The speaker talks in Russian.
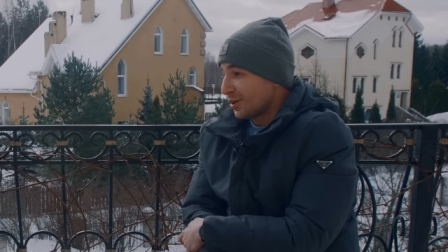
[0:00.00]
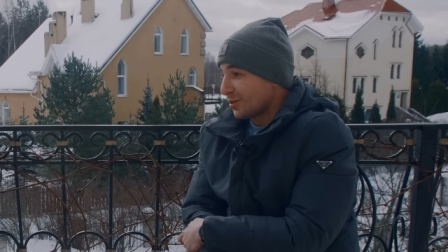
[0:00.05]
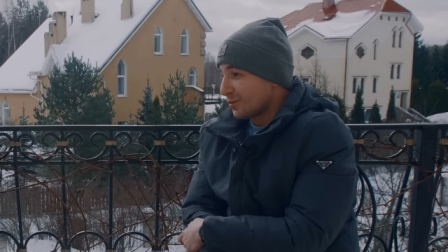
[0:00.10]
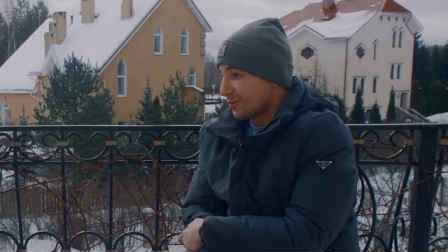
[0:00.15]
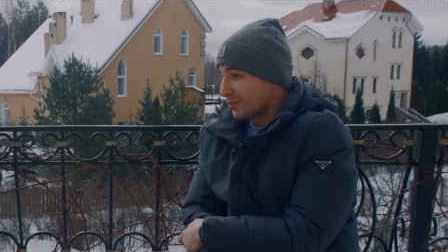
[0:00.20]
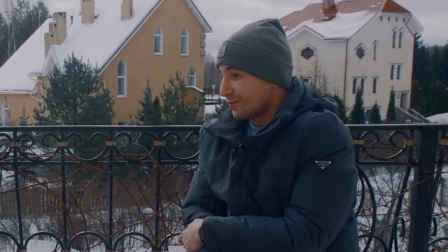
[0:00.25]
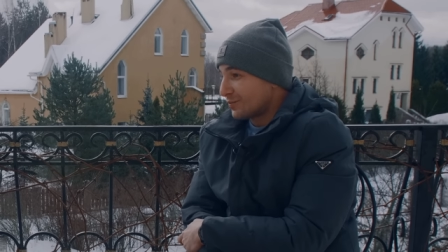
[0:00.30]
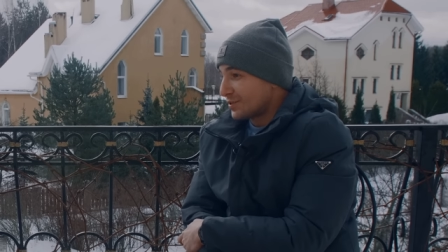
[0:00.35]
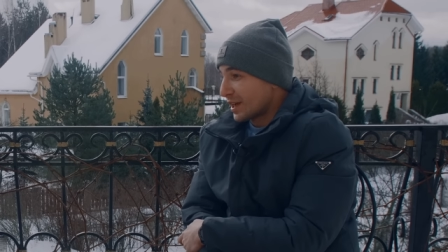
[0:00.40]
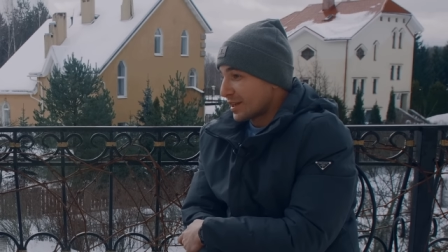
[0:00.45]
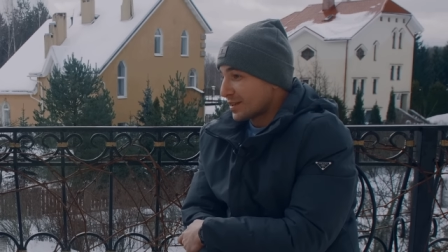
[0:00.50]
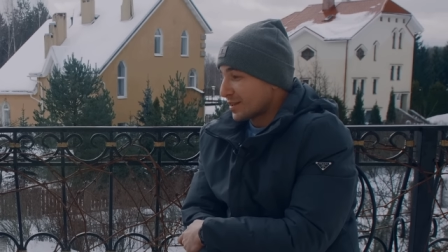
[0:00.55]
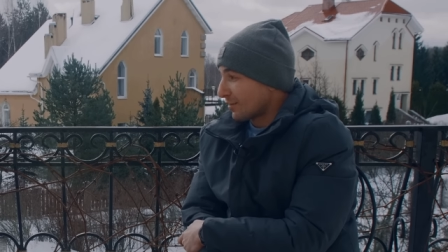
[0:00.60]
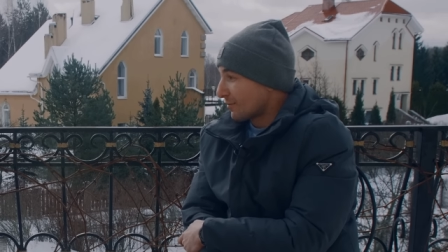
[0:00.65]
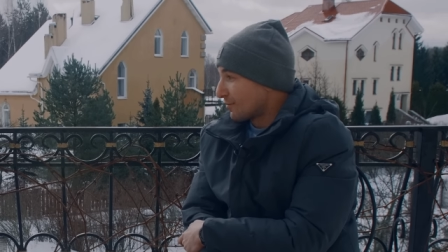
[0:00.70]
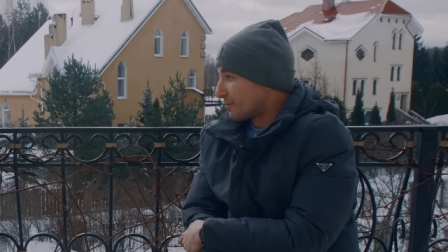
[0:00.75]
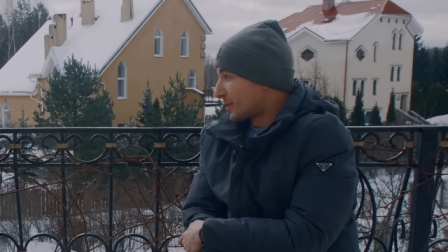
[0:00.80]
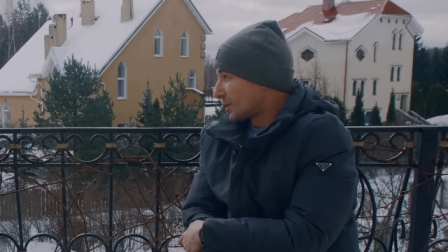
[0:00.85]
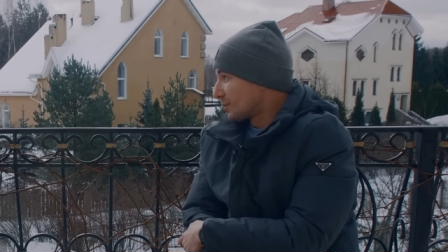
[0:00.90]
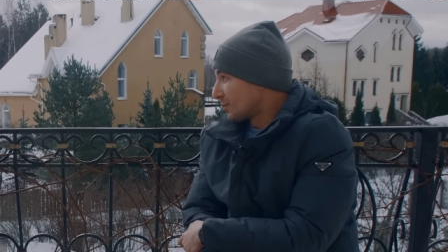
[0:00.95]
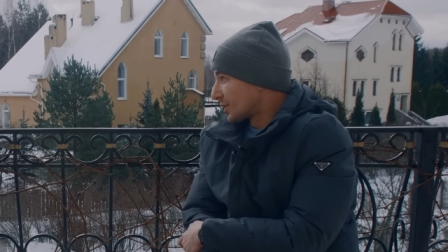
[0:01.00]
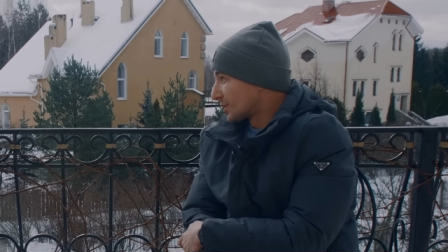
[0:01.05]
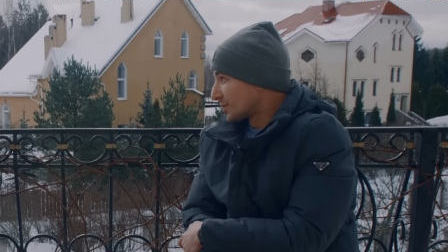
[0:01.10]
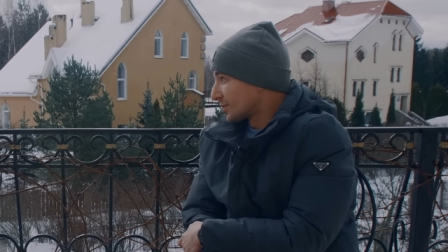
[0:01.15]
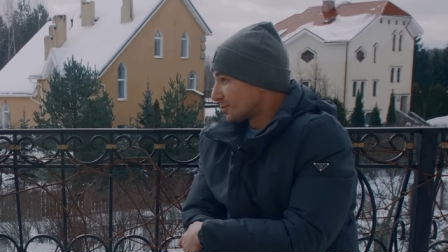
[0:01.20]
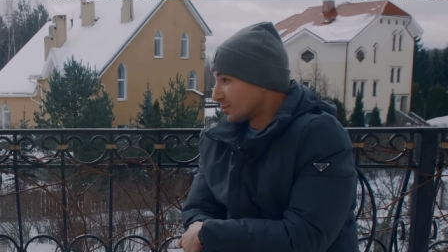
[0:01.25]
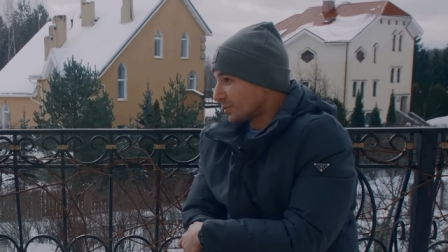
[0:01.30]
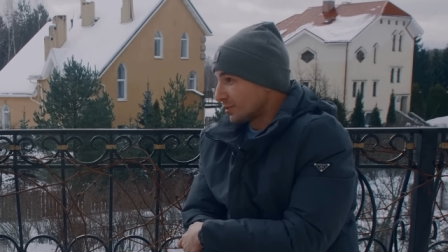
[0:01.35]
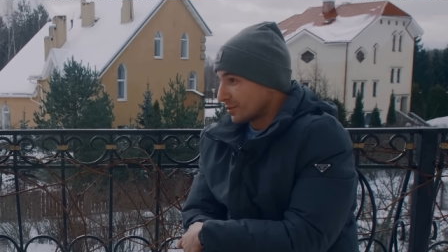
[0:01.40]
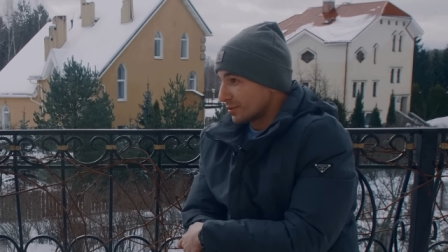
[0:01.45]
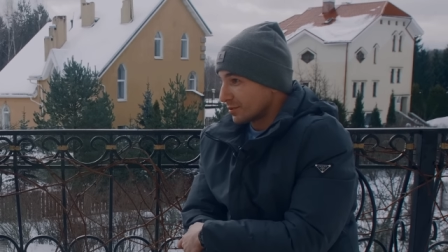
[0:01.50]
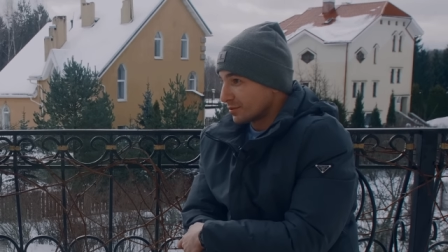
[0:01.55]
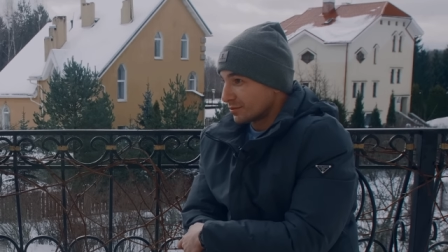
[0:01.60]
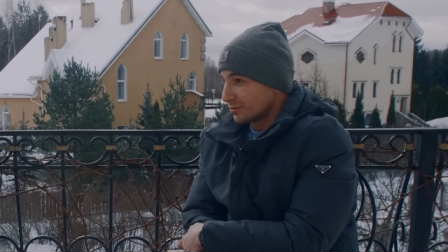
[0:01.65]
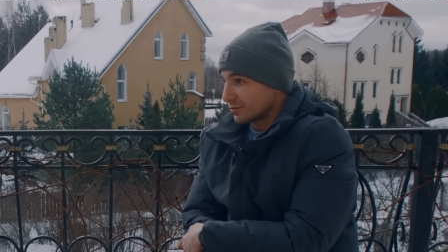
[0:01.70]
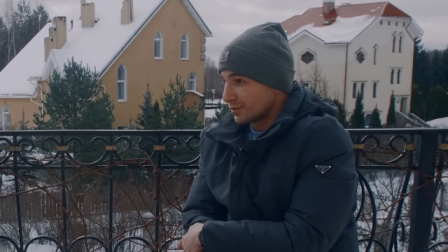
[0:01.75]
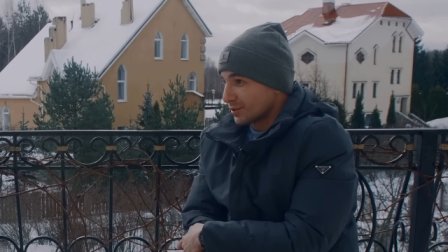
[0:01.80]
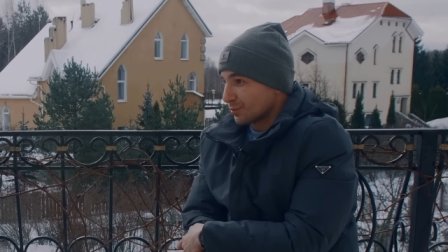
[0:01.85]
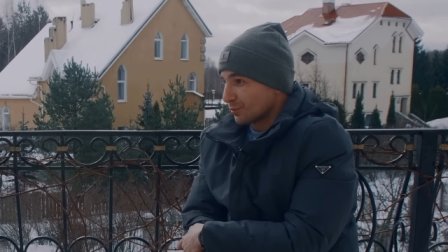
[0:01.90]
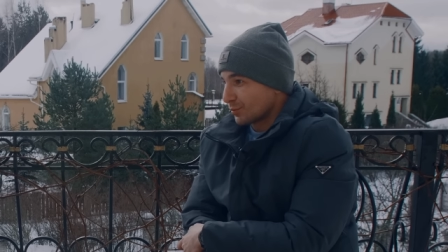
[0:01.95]
взять там в пример, ты
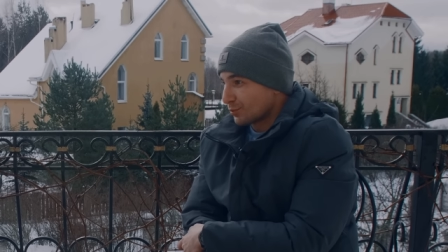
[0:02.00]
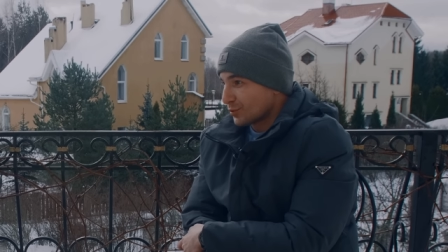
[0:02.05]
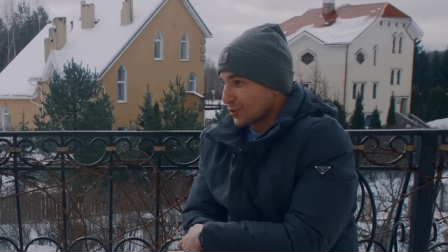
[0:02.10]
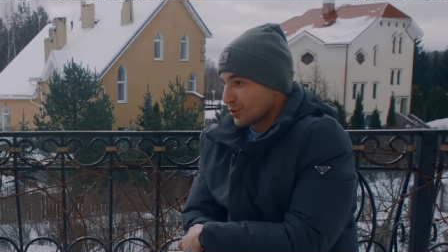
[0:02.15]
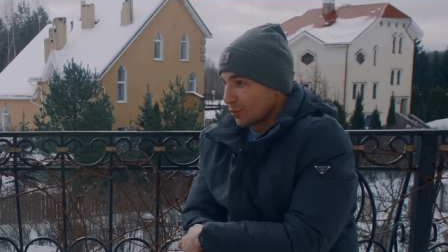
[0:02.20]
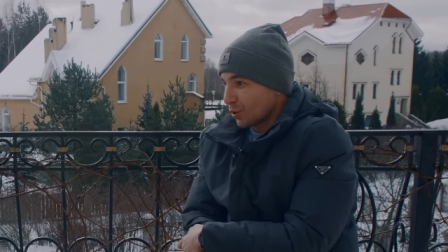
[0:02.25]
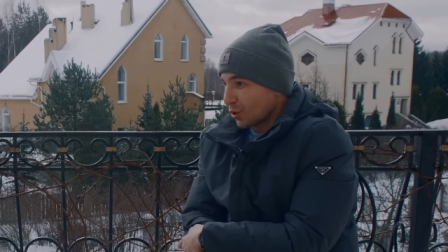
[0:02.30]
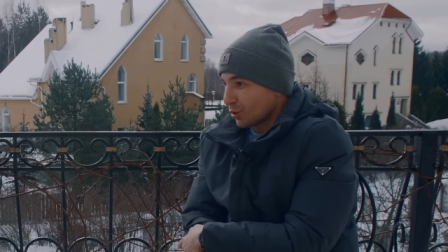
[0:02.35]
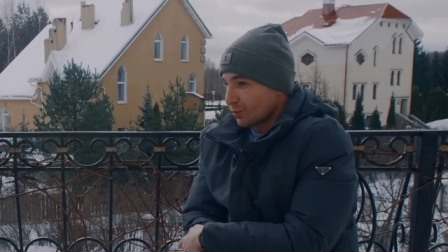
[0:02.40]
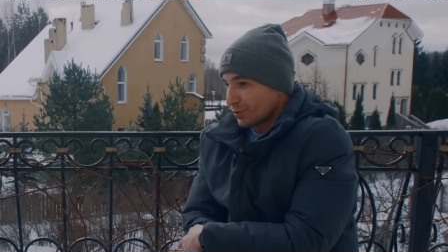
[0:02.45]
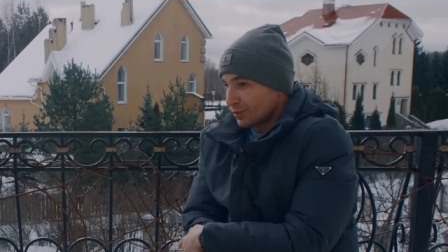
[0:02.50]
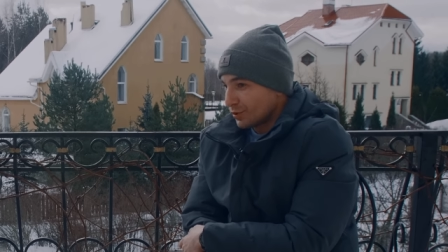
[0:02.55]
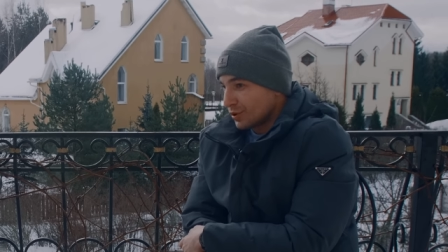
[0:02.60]
бы смог бы?